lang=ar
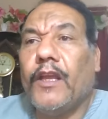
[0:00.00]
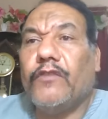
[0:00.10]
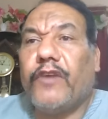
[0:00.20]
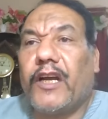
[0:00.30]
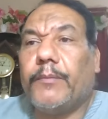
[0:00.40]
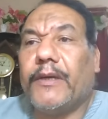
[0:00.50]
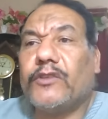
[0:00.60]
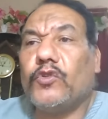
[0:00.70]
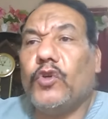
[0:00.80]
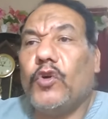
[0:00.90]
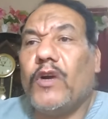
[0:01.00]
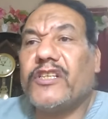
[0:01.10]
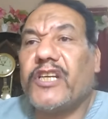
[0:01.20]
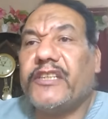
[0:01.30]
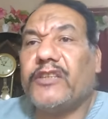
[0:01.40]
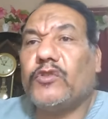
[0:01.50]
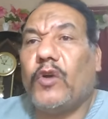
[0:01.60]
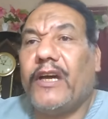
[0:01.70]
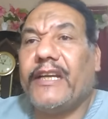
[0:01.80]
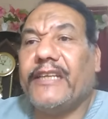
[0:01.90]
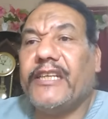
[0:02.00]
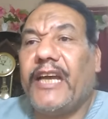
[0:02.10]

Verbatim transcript: فقبضته وشددت عليه